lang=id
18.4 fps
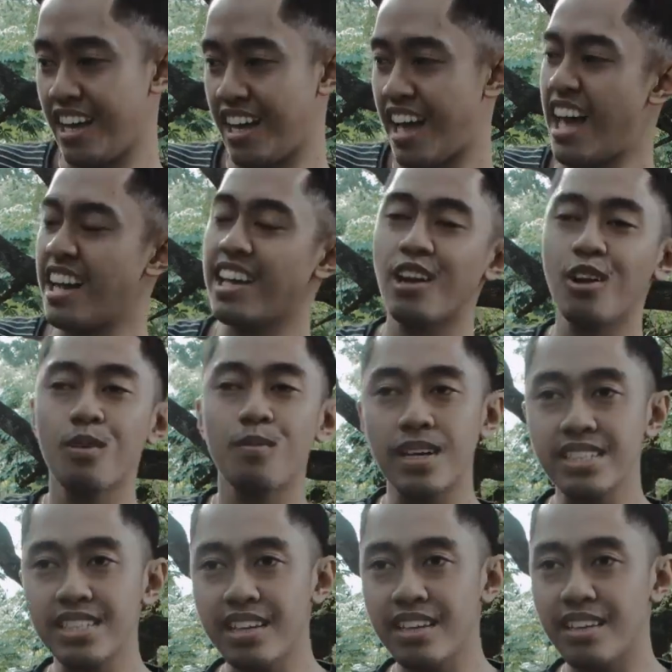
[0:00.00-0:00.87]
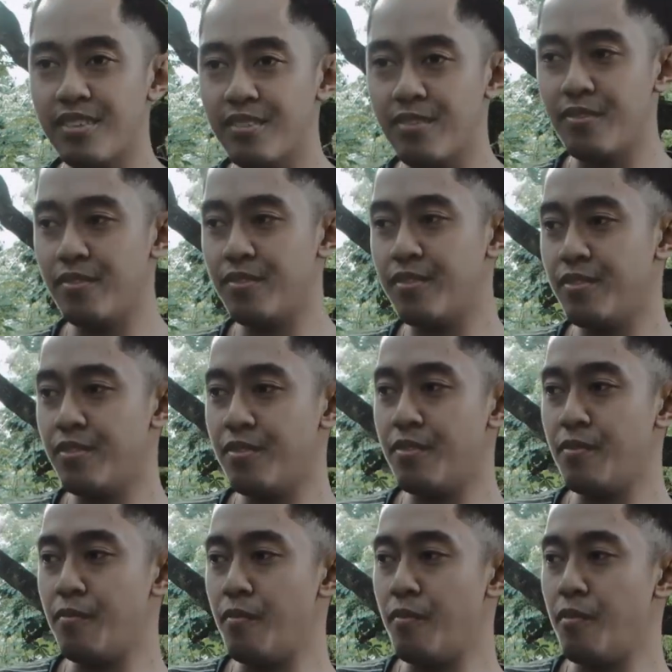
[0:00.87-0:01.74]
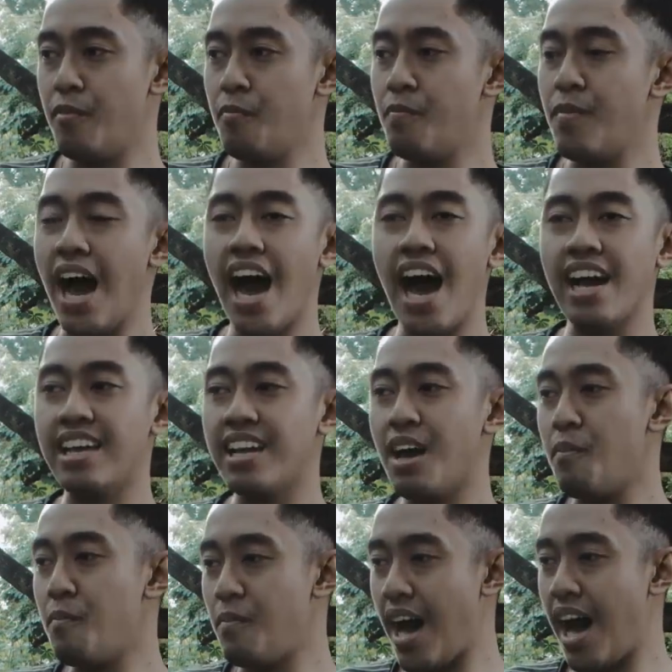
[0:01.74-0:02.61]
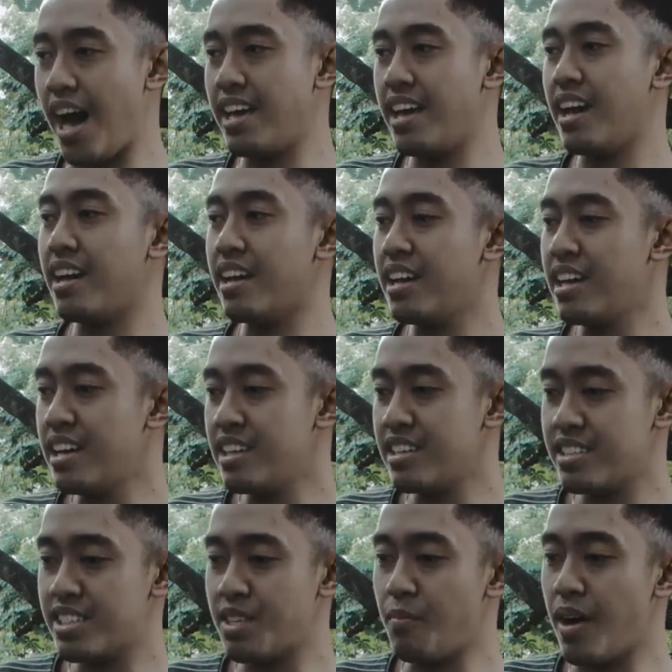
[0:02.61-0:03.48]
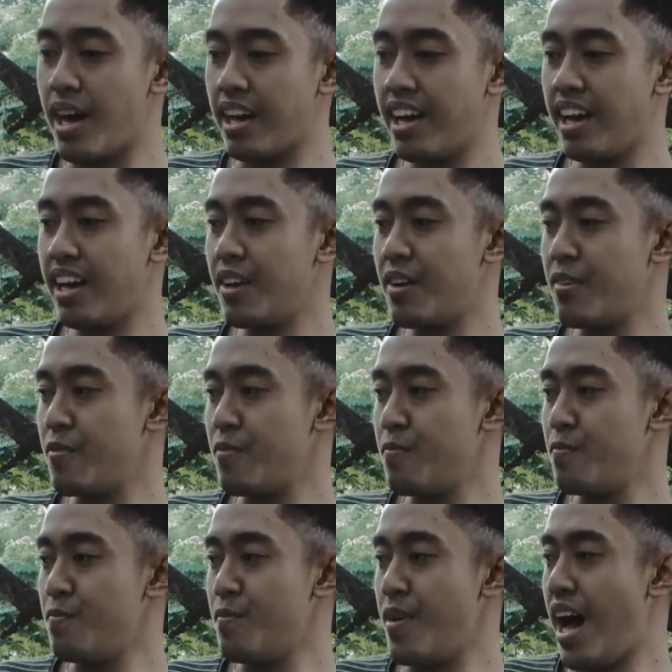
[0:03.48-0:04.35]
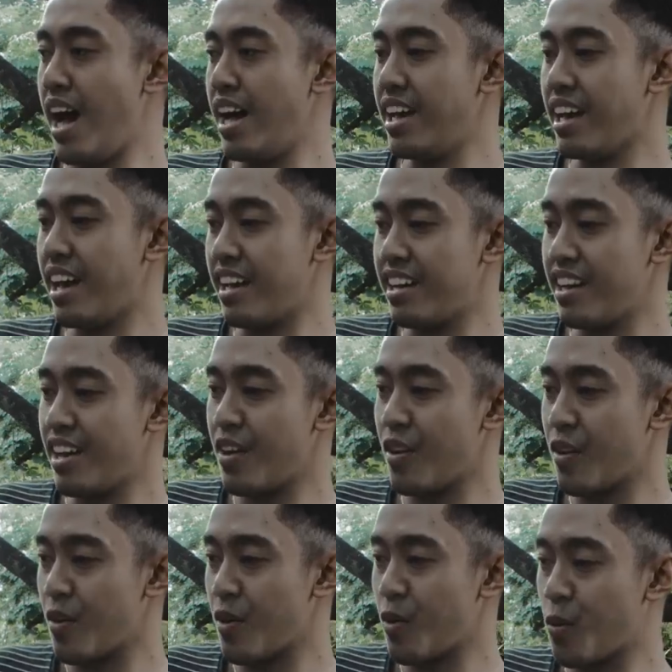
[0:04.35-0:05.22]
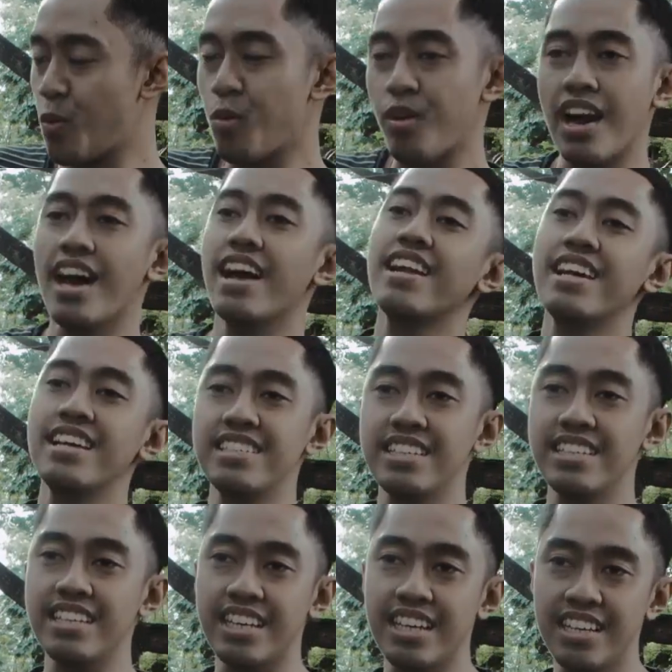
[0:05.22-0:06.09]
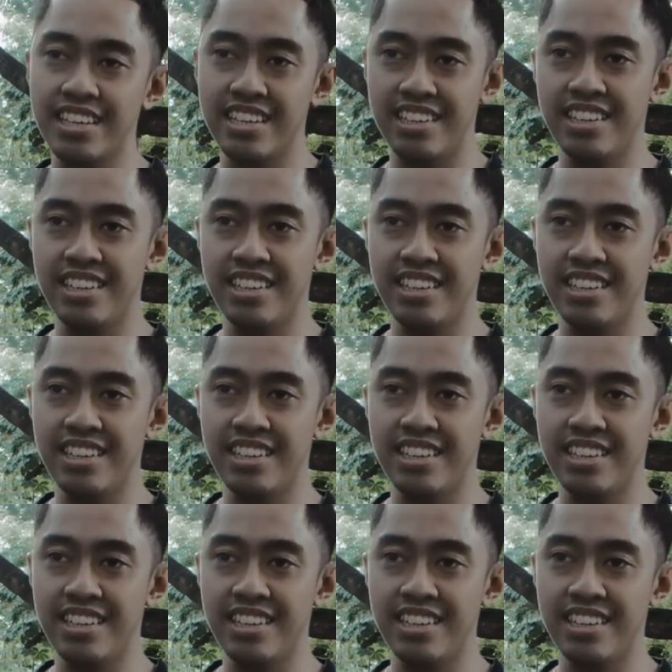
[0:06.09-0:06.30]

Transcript: karya lo pasti bahaya bahaya sebagai bahaya karena kurang ada isinya